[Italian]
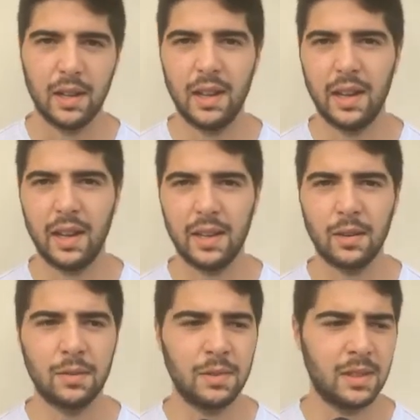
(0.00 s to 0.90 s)

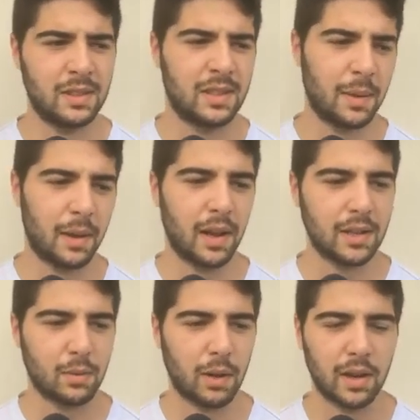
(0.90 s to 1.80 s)
eh, insieme
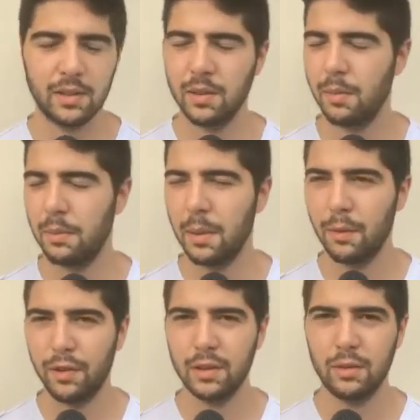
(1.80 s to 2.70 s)
alla squadra insomma,
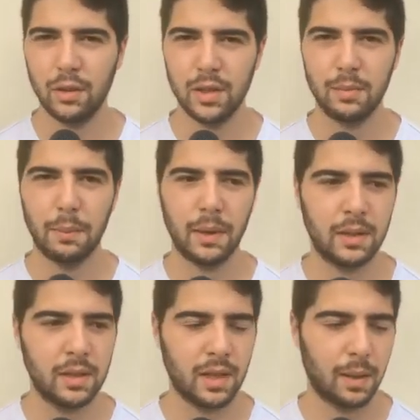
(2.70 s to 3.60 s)
abbiamo fatto un'ottima
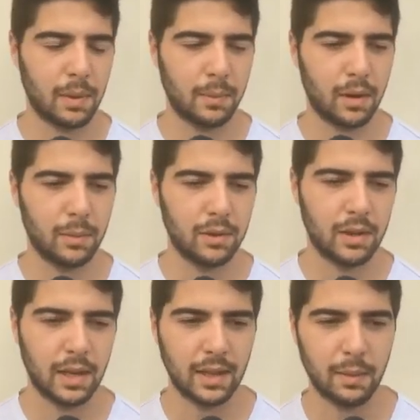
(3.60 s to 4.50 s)
partita, l'abbiamo
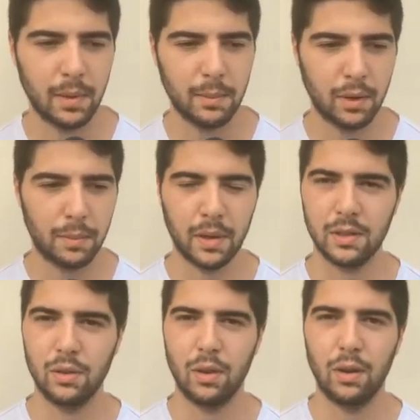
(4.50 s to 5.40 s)
rimontata, abbiamo
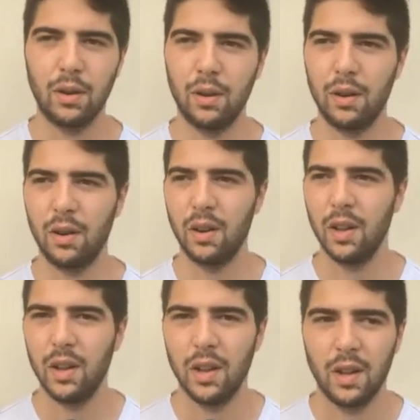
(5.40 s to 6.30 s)
ripreso
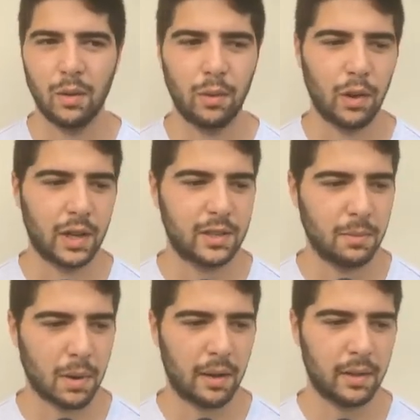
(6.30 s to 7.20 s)
quello che
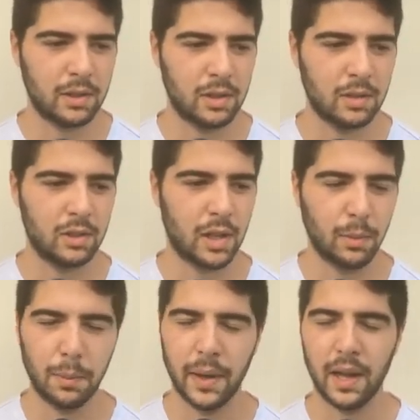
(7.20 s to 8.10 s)
sembrava
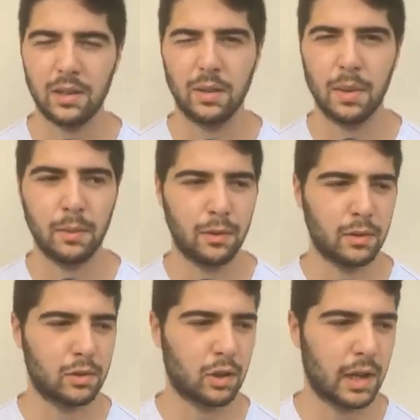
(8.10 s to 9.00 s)
diciamo, perso,
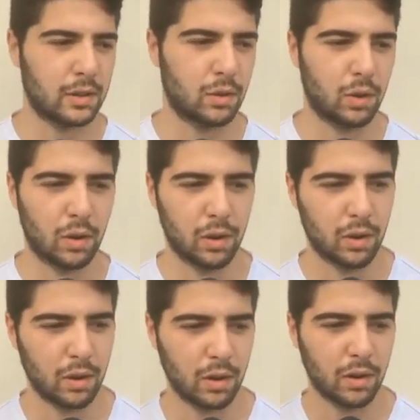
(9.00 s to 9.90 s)
abbiamo
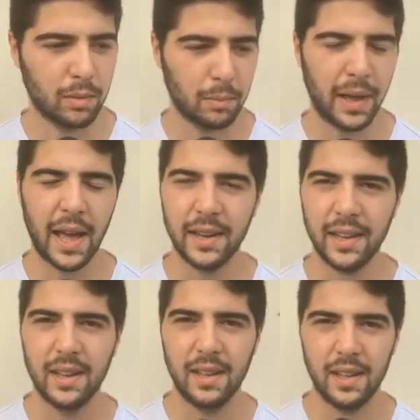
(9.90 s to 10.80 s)
giocato
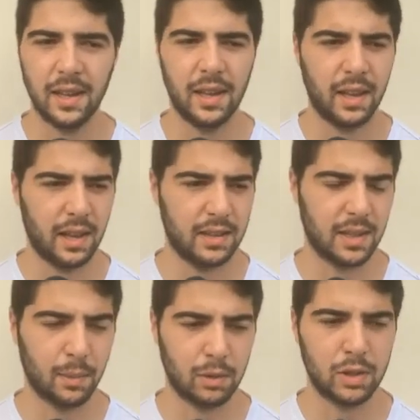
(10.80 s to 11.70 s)
bene e
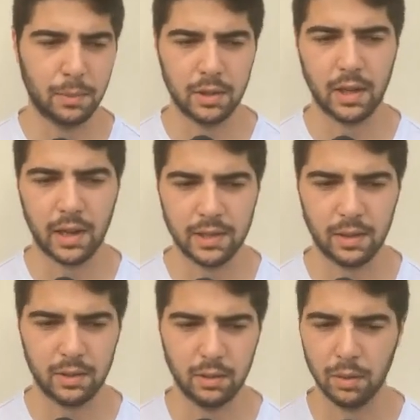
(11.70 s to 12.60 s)
siamo riusciti a portare a
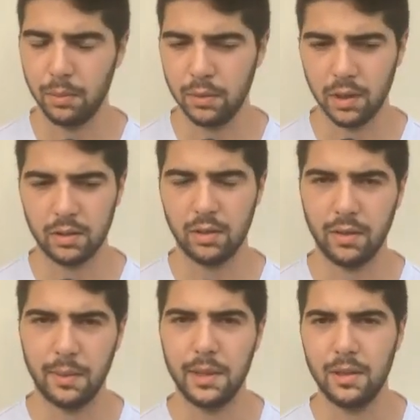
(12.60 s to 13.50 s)
casa questi due punti che
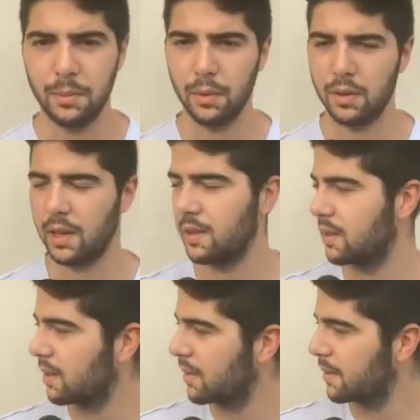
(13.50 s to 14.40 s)
sono veramente
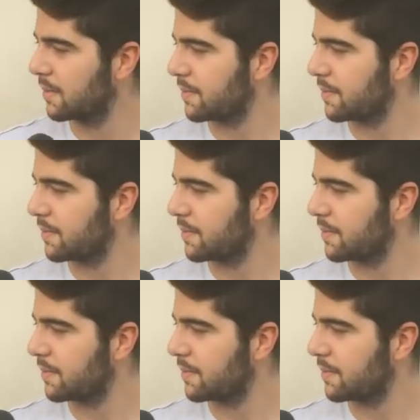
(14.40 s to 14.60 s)
importanti